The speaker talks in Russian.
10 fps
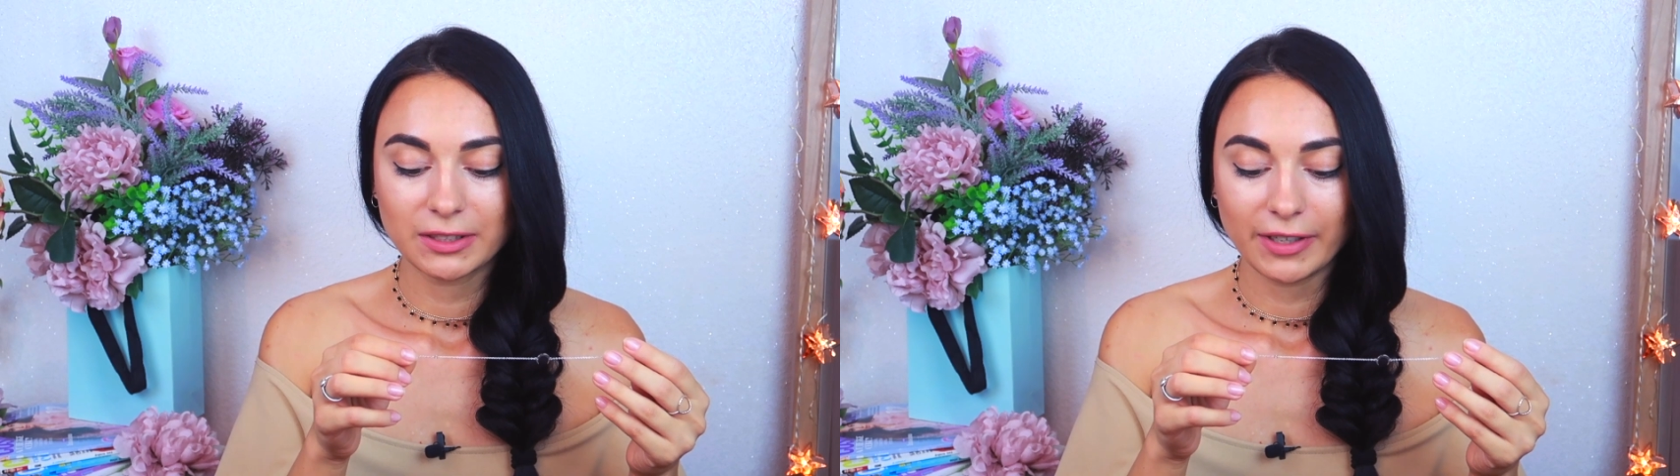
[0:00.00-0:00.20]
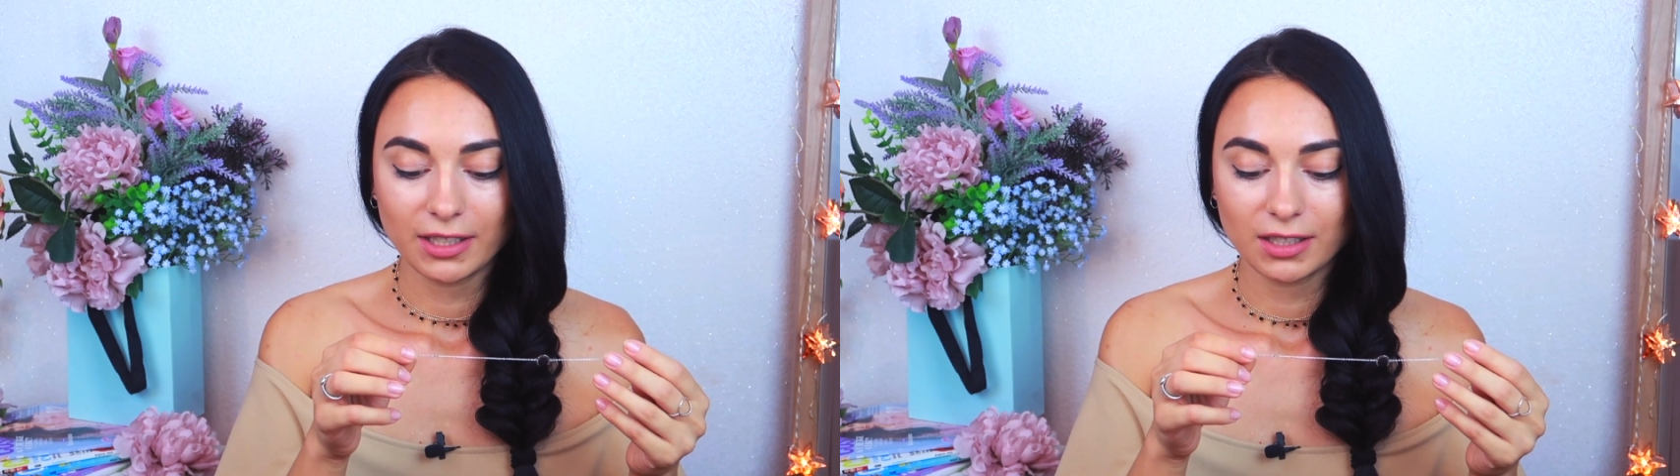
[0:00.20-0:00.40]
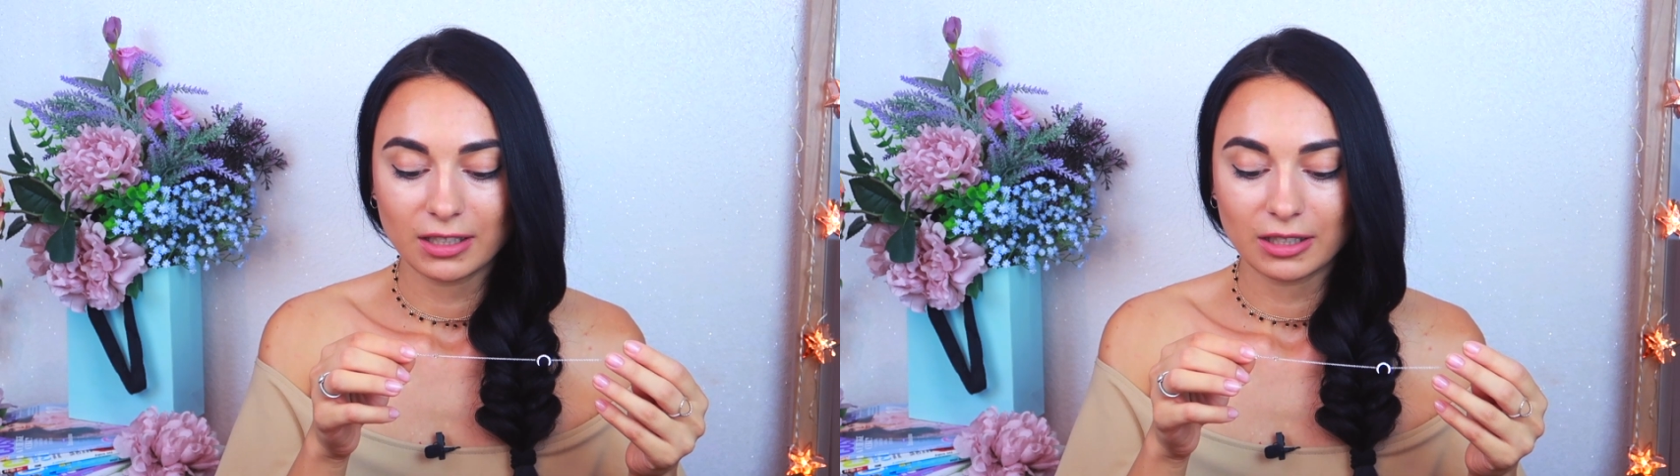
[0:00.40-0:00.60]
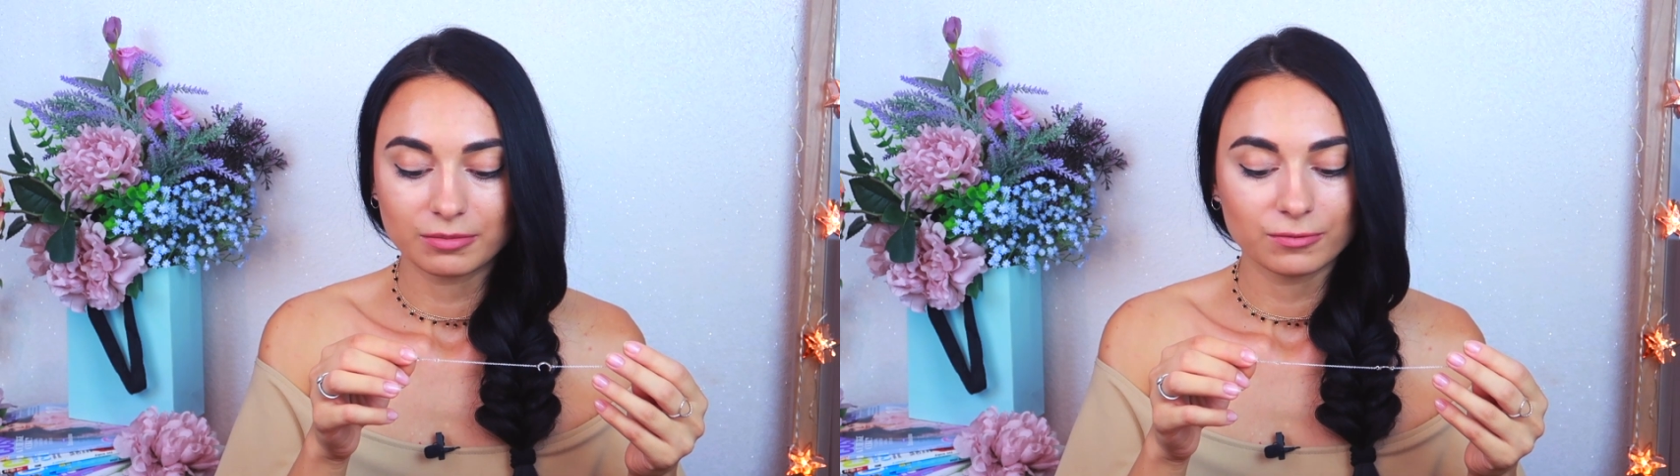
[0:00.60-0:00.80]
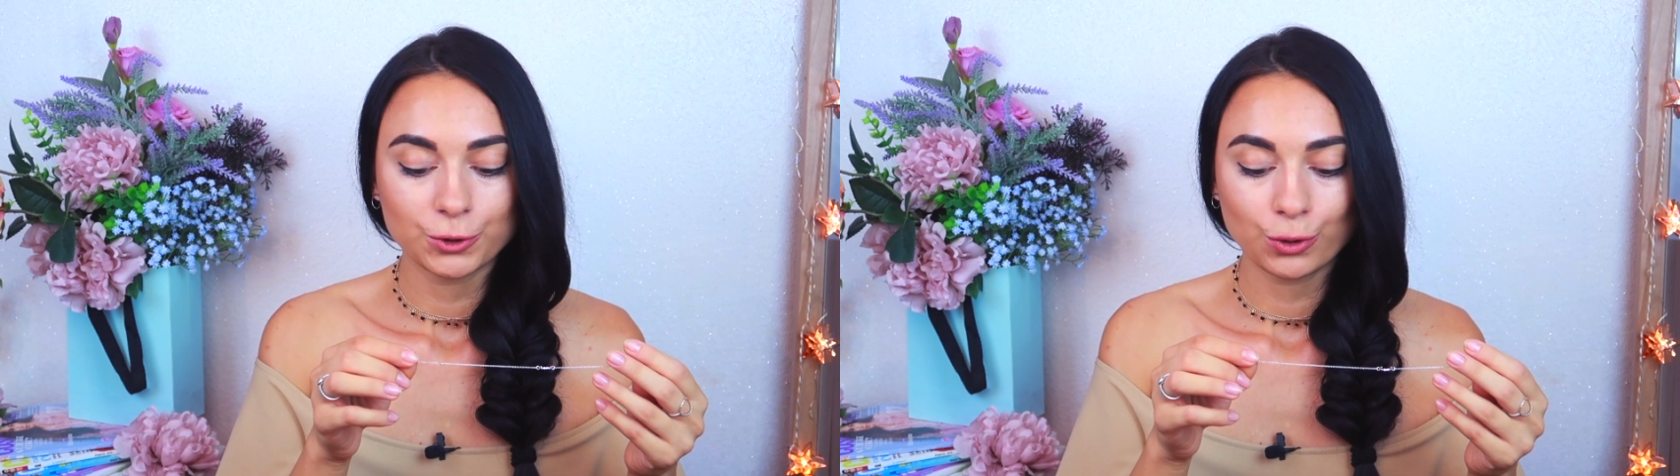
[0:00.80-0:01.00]

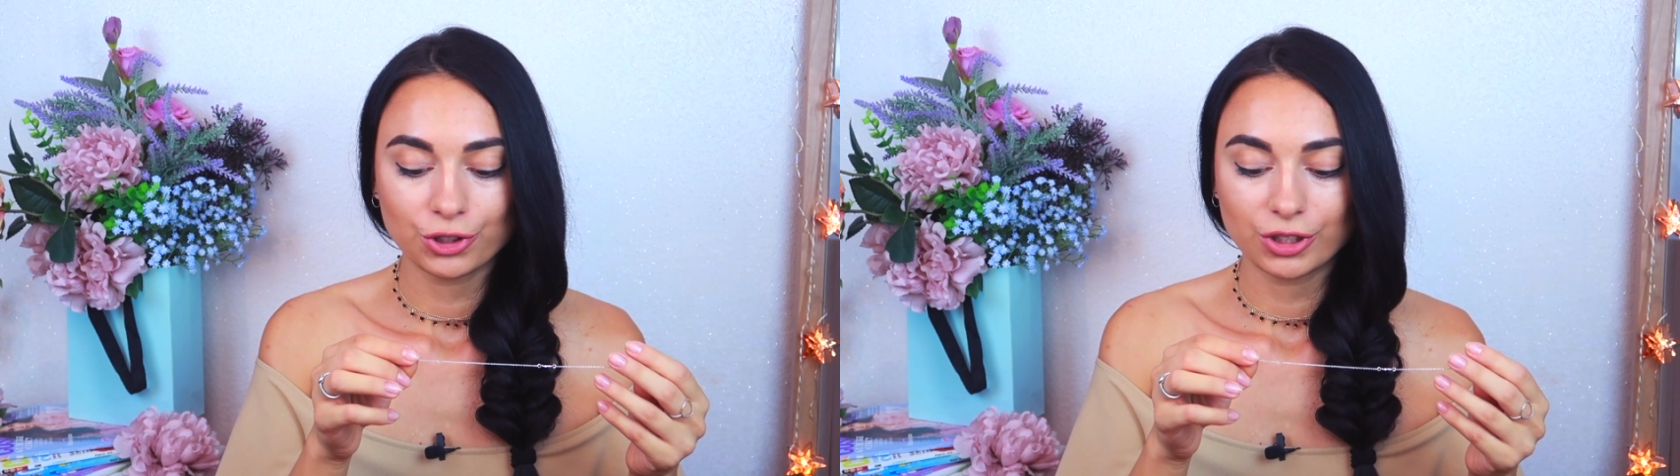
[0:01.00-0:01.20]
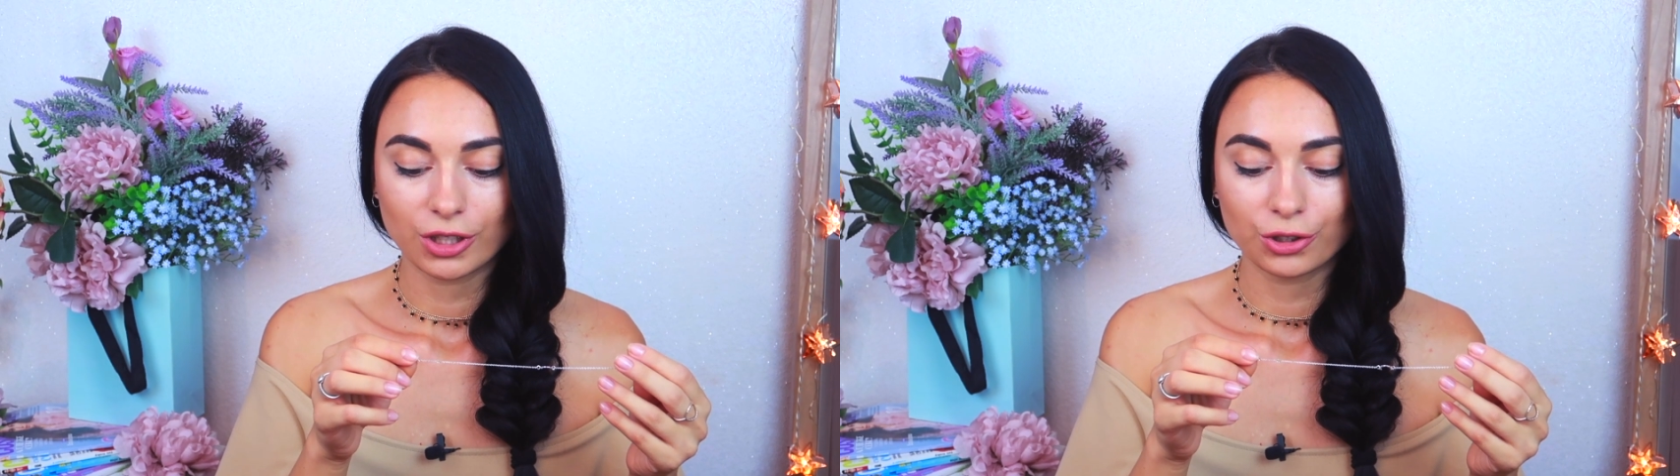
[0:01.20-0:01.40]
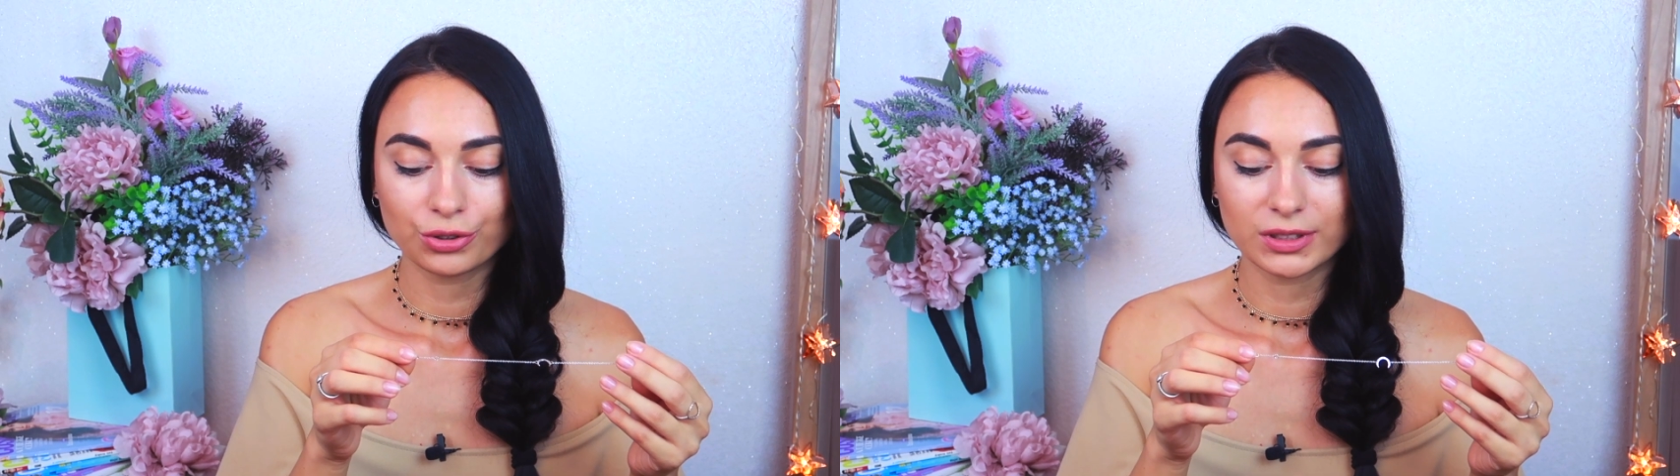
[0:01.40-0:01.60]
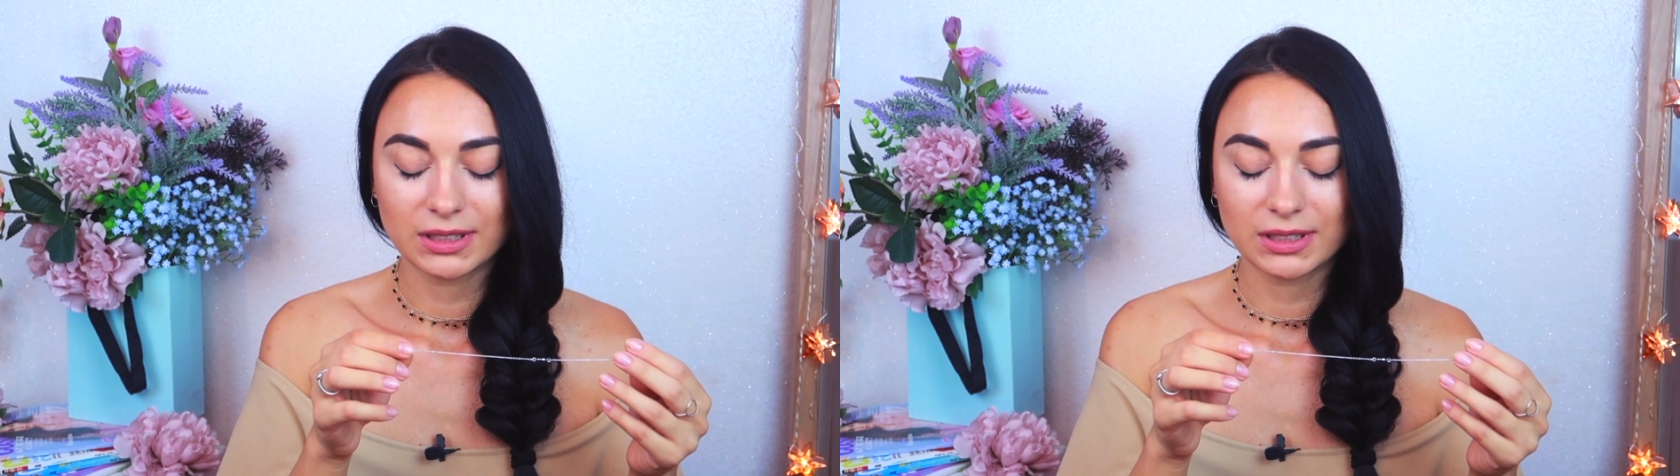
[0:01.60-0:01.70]
звенья, все очень хорошо